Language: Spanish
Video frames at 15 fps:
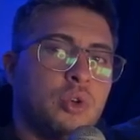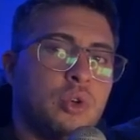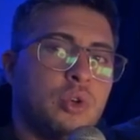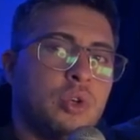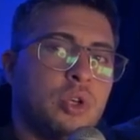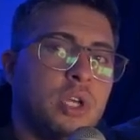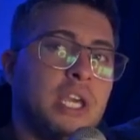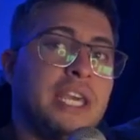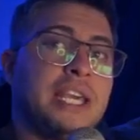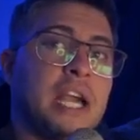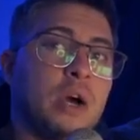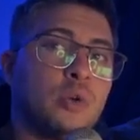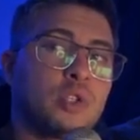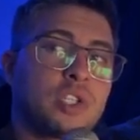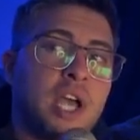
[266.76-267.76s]
y
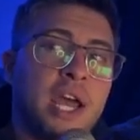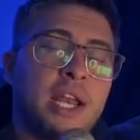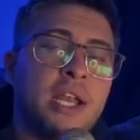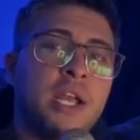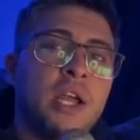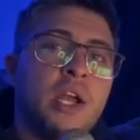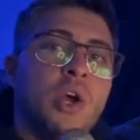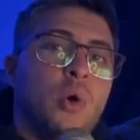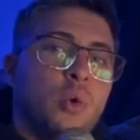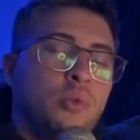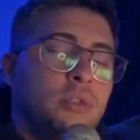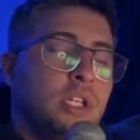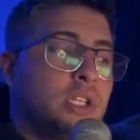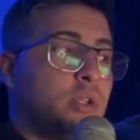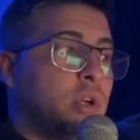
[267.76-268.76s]
causar un
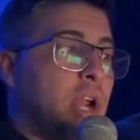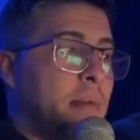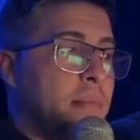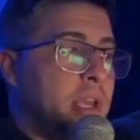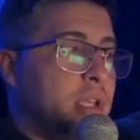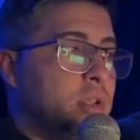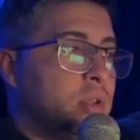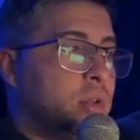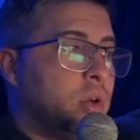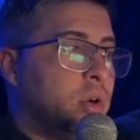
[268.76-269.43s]
detonamiento